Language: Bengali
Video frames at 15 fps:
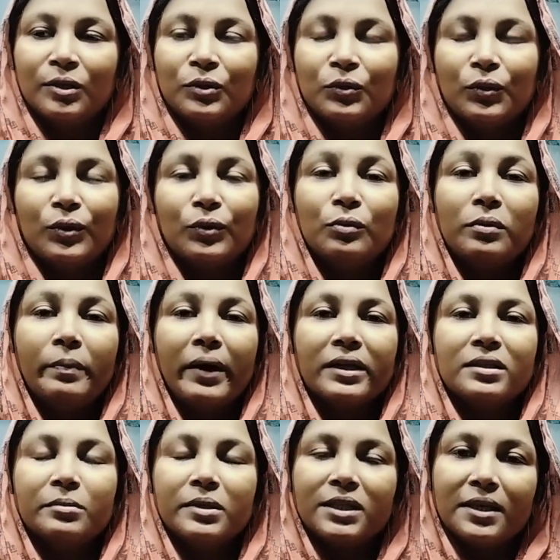তো এরকমই
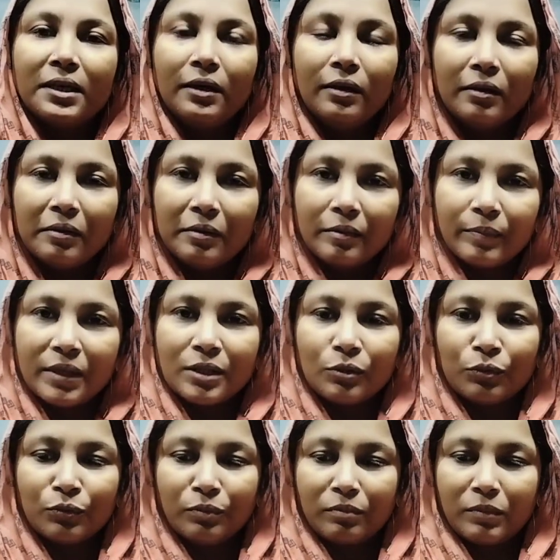মাঝে মাঝে না বেজে
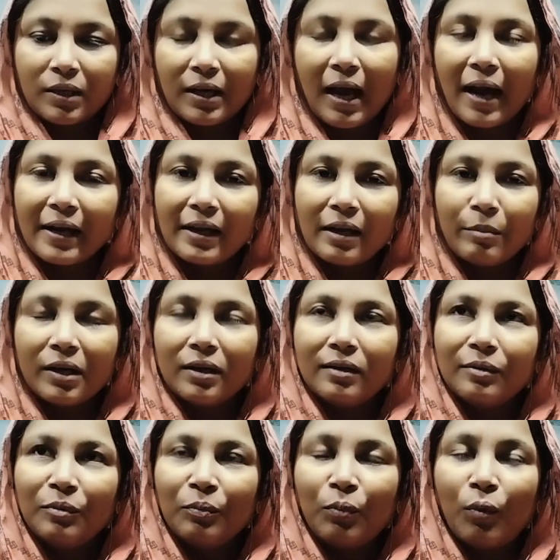মানে কানে আমার
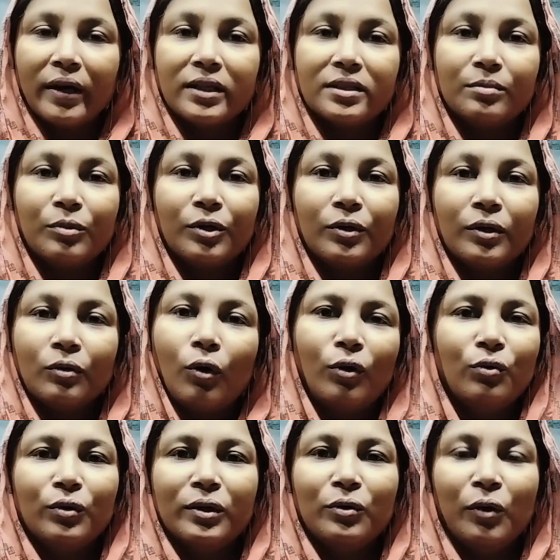পরে যে মনে হয় অন্য
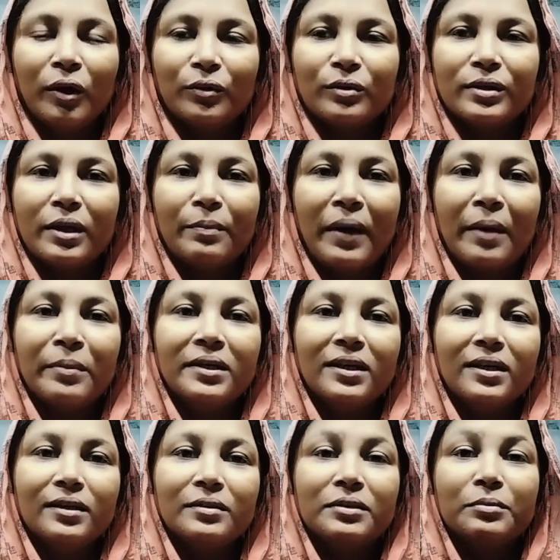কেউ হয়তো যায় ভাবি কি
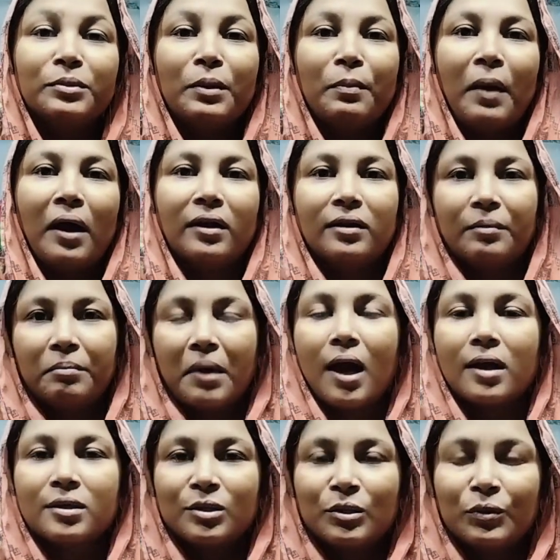যে বোধ মা মা
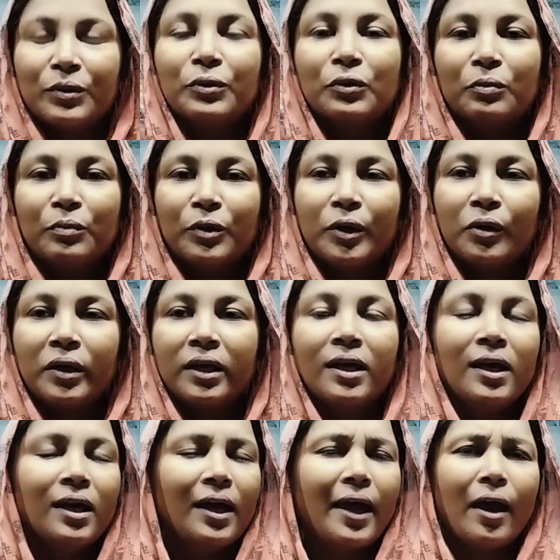আসলো এরকম মনে হয়
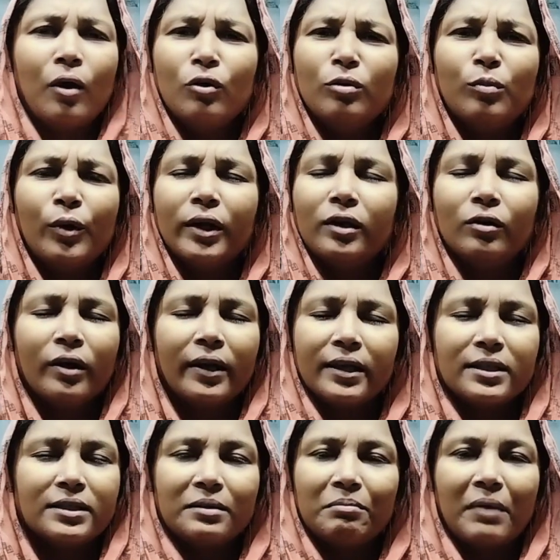এখনও মনেই হয় না
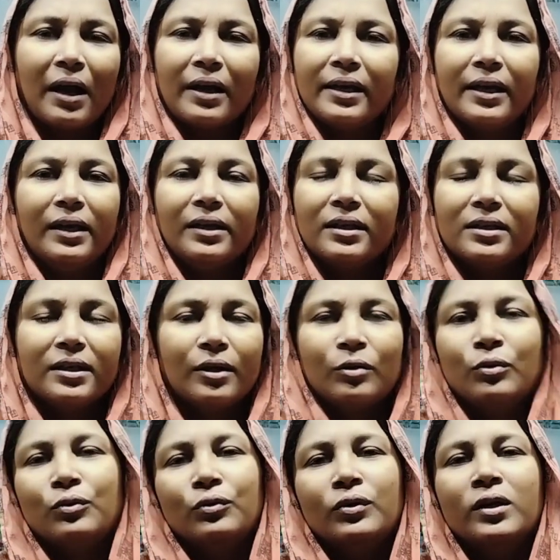যে মা নেই এটা
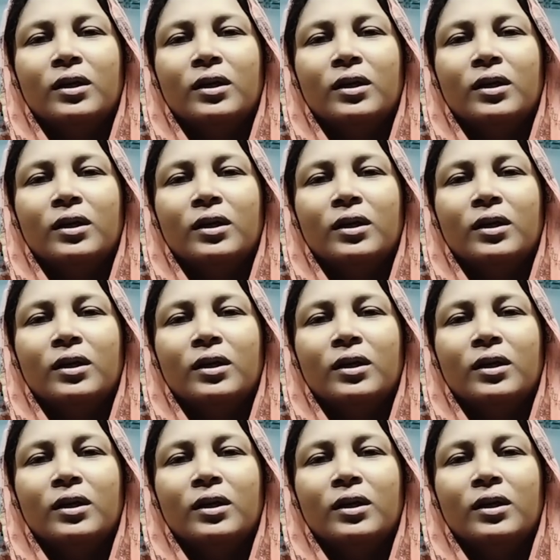এখনও